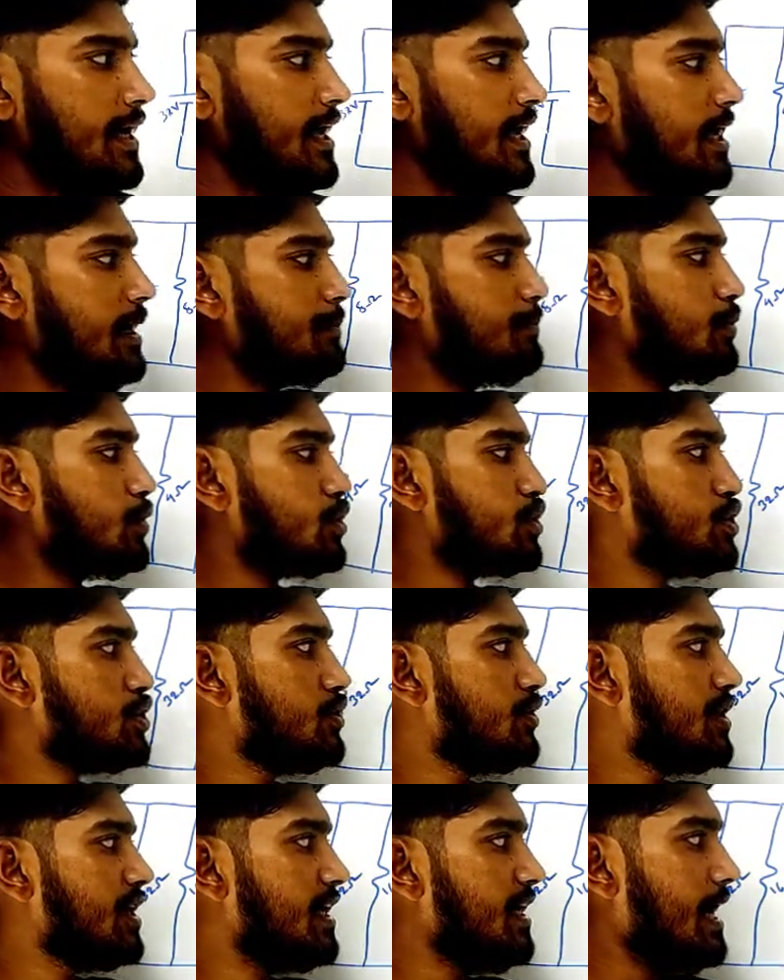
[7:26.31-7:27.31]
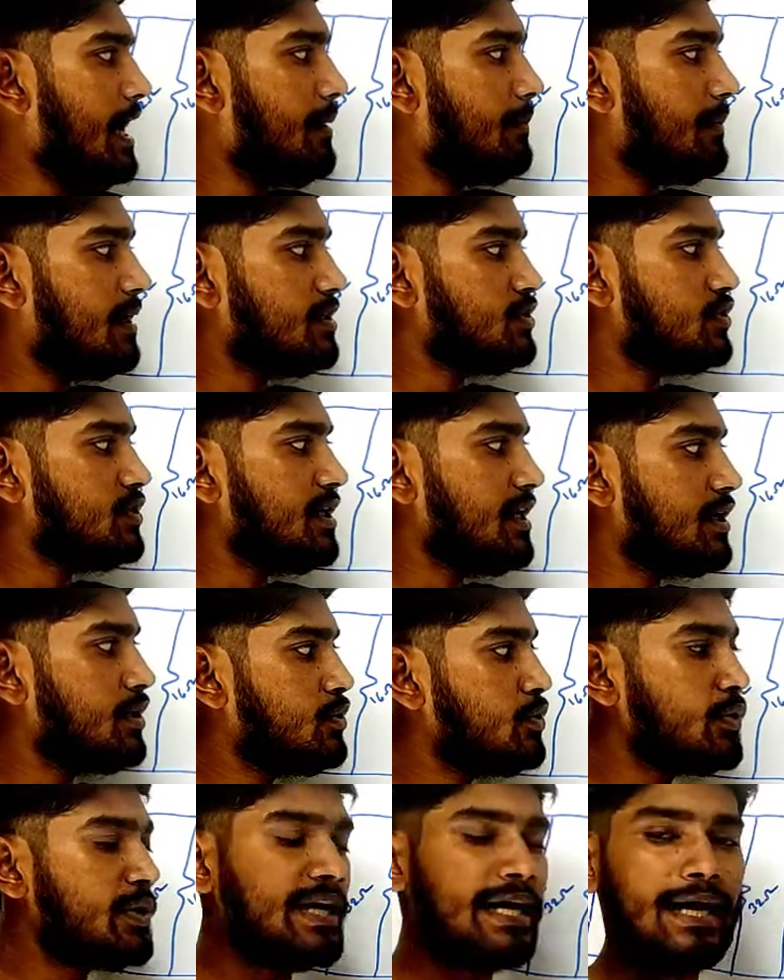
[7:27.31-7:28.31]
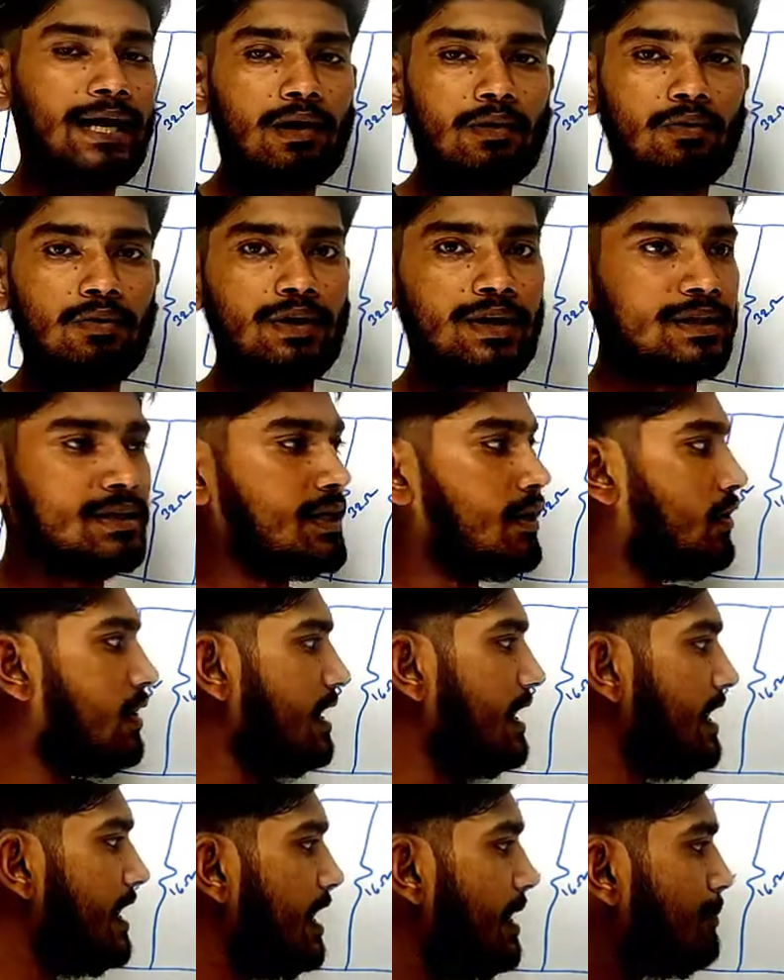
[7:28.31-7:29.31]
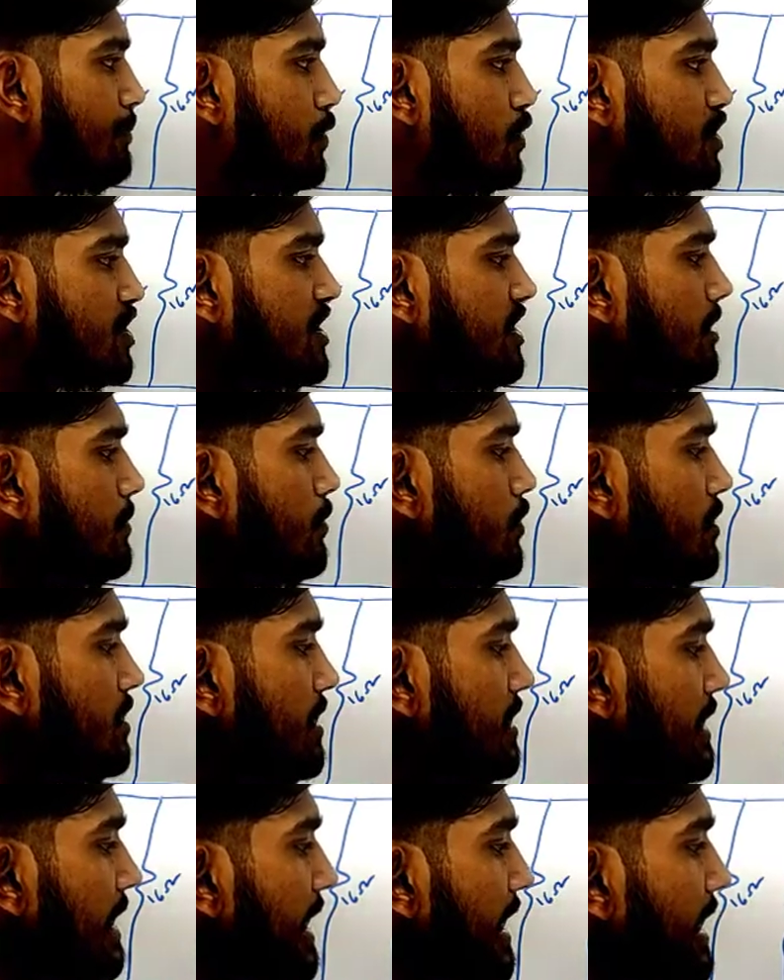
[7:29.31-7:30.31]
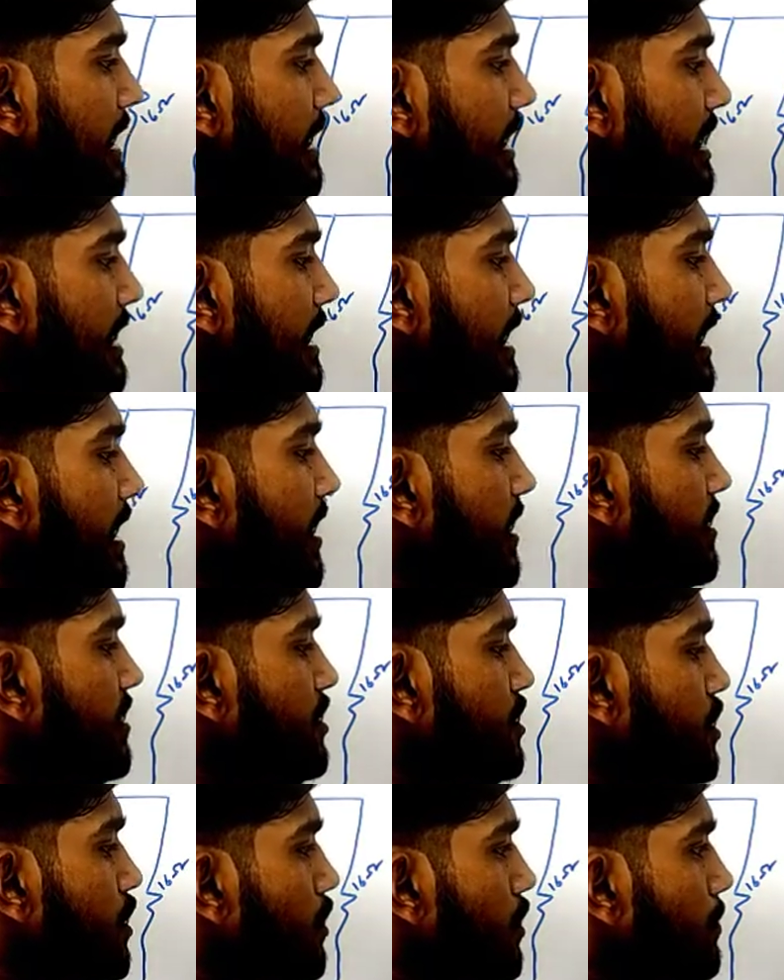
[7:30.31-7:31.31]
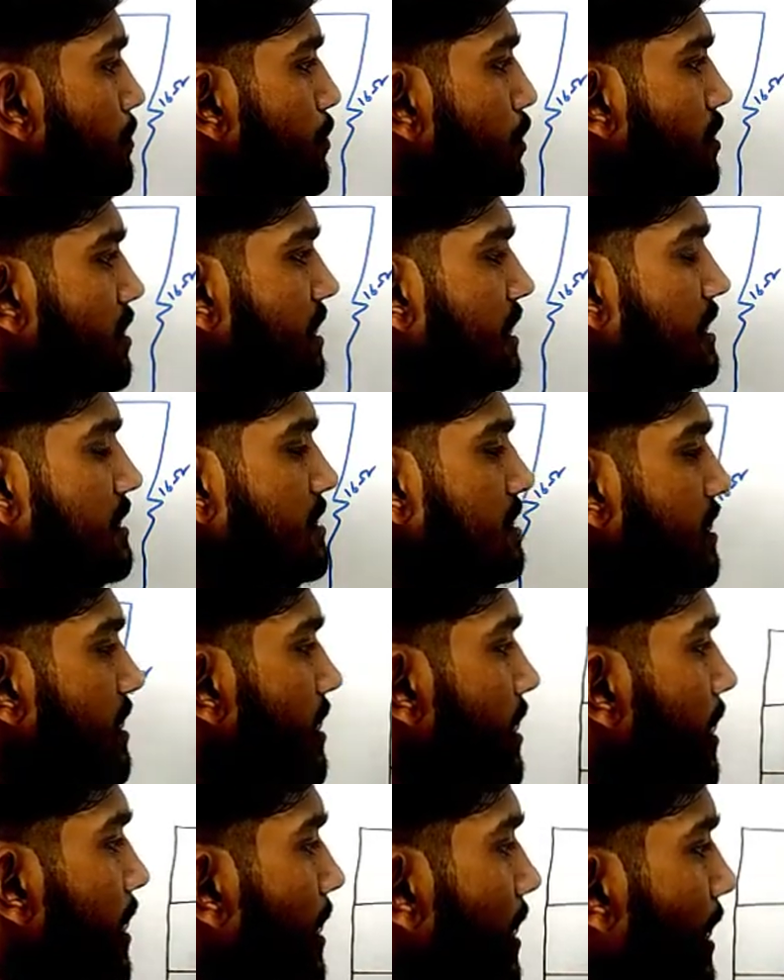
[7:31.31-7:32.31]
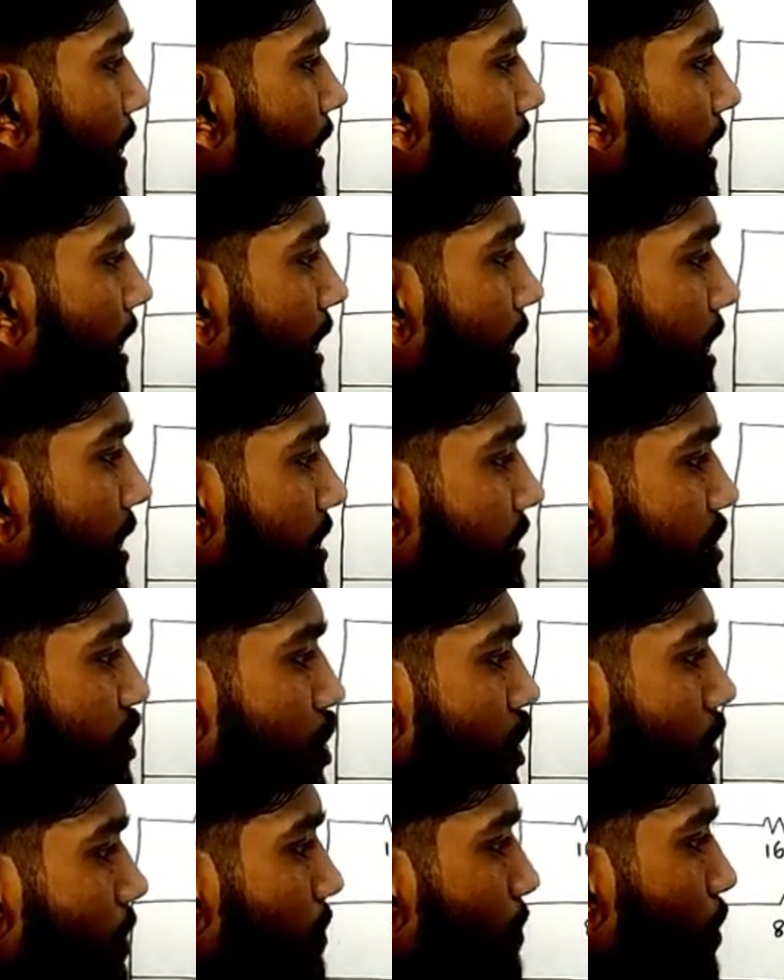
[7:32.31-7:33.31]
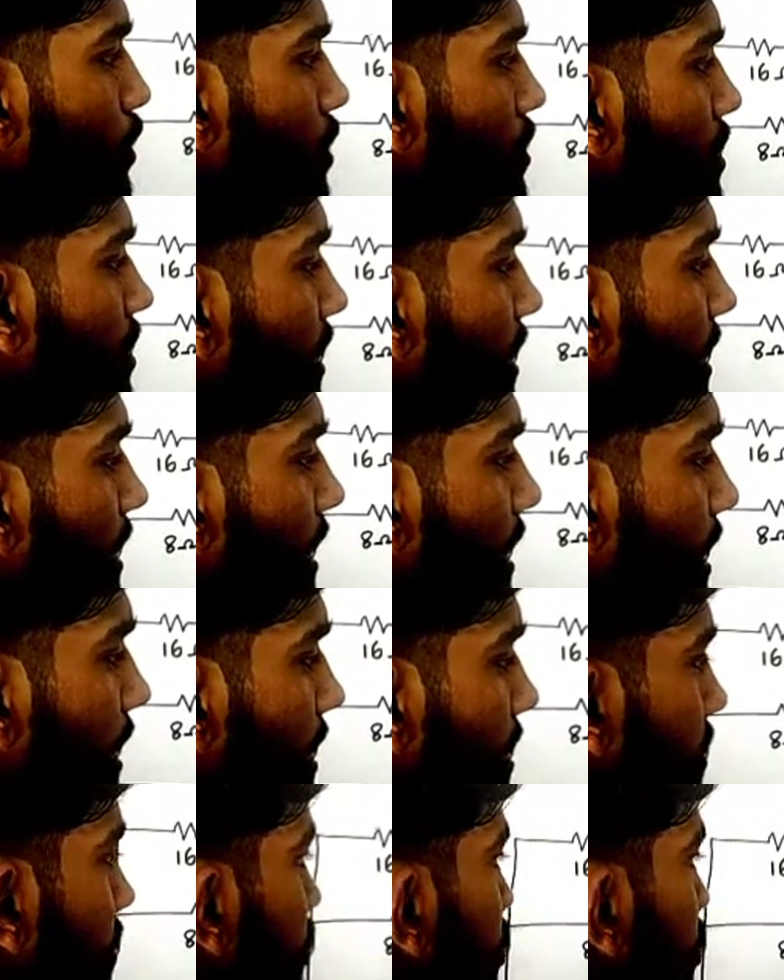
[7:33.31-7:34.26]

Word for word: এই প্রশ্নটি আমরা যদি একটু খেয়াল করি তাহলে এই প্রশ্নের মধ্যে দেখেন এখানে একটি শর্ট পথ আছে এখানে একটি শর্ট পথ এখানে একটি